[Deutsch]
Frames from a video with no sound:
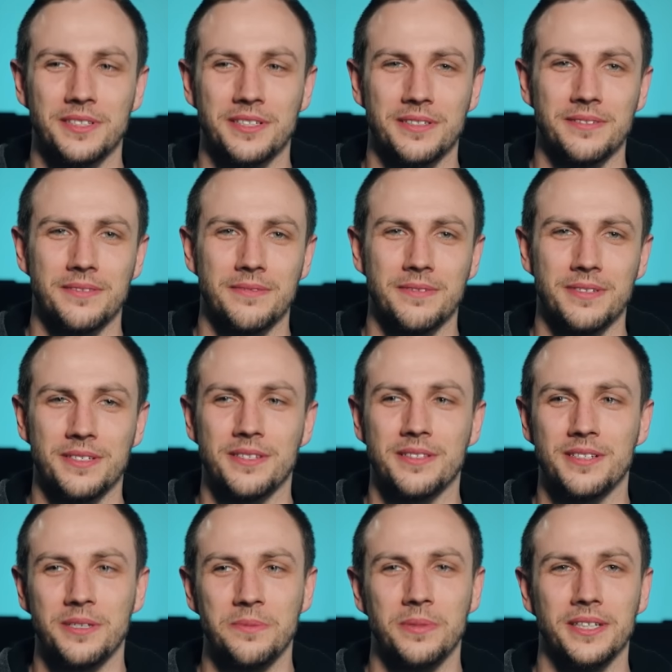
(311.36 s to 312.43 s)
Ich
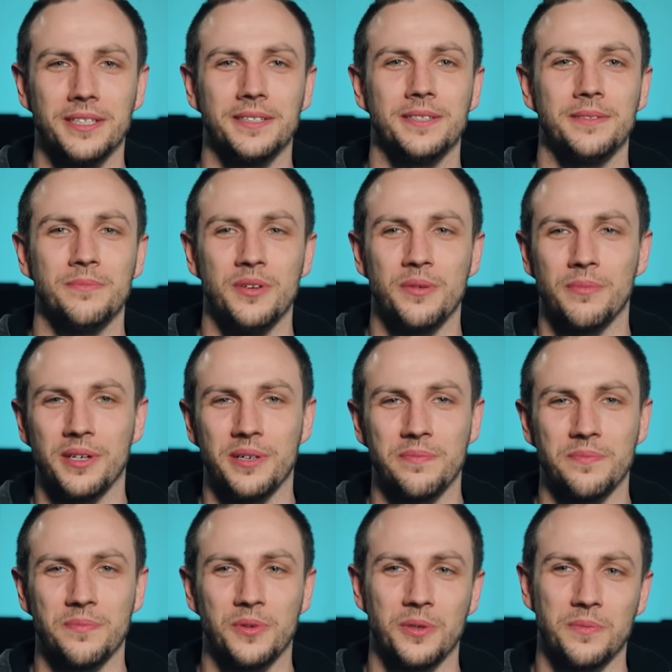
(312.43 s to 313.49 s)
sitze lieber mit
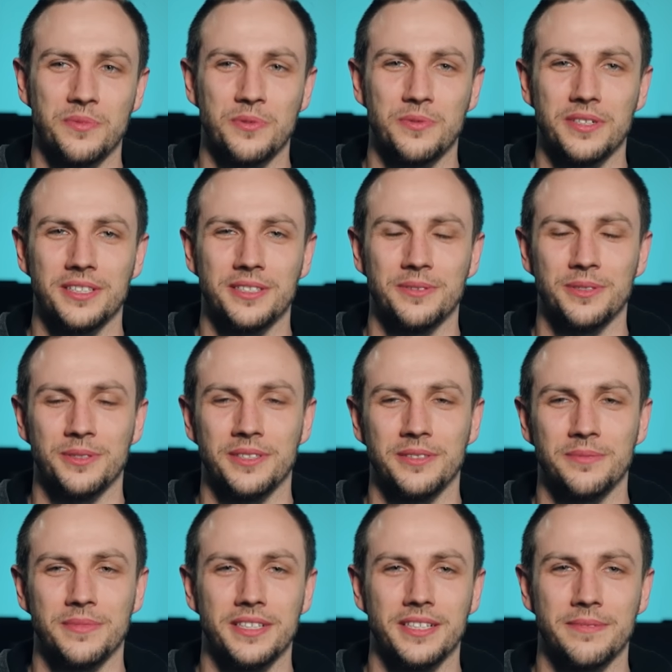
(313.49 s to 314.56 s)
meinem Computer oder
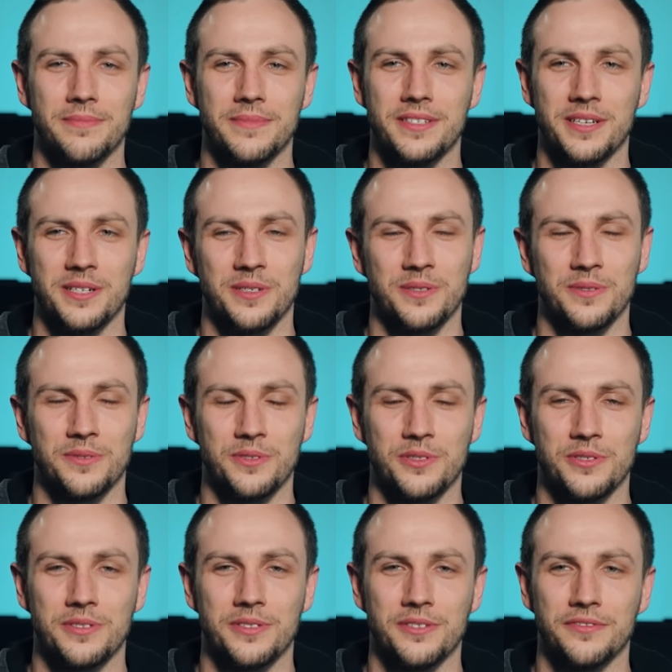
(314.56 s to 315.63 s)
mit einem Zettel und
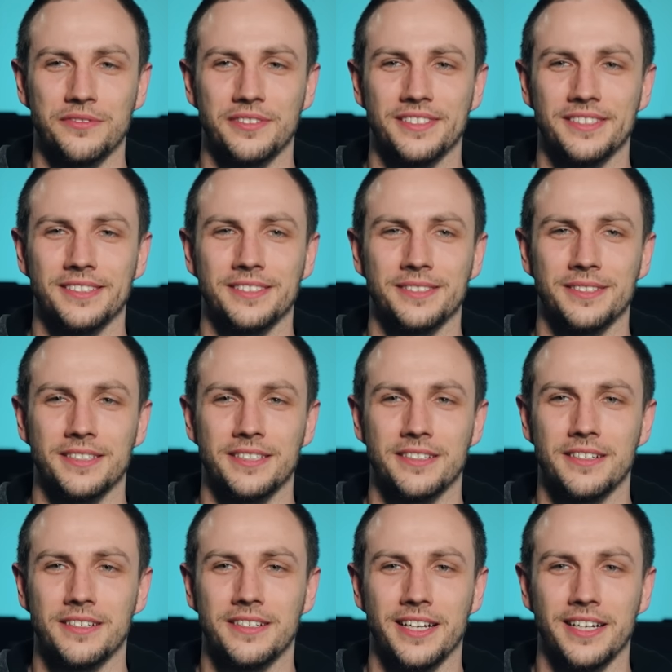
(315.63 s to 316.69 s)
Stift und
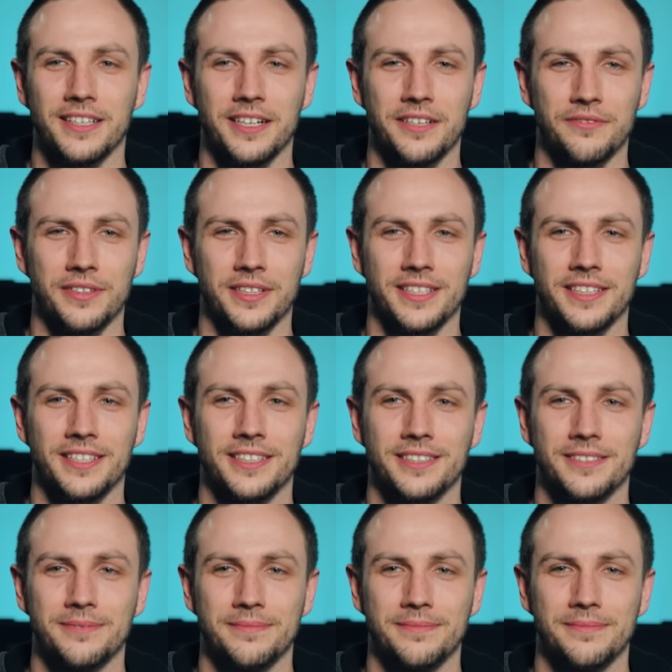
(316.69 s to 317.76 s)
denke einfach nach.